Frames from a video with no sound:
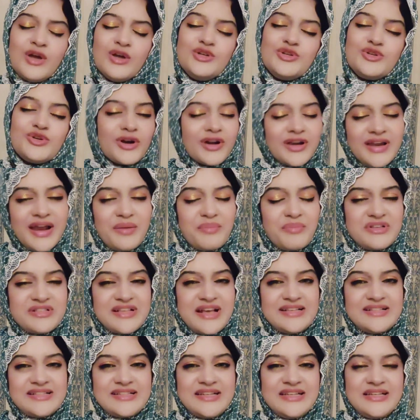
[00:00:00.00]
शॉर्टली एंड
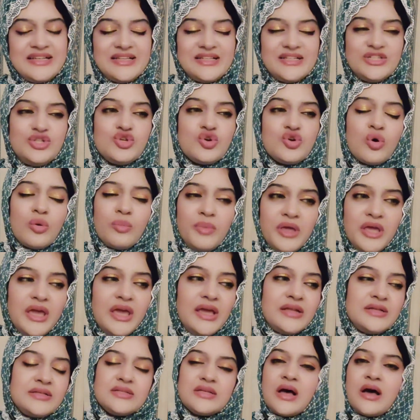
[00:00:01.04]
प्रिसाइसली जो भी
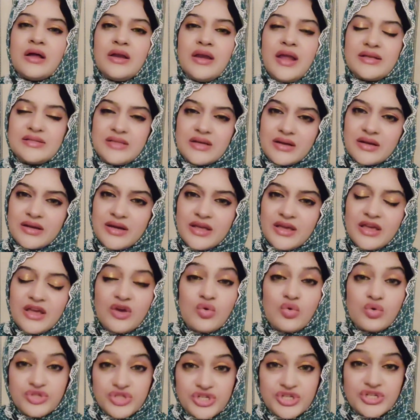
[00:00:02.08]
इंसान ऐसा करने की
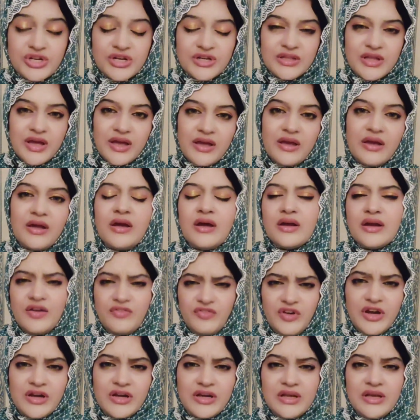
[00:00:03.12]
कोशिश करता है
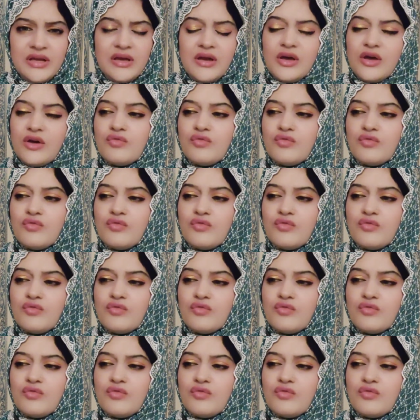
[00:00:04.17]
डेफिनेटली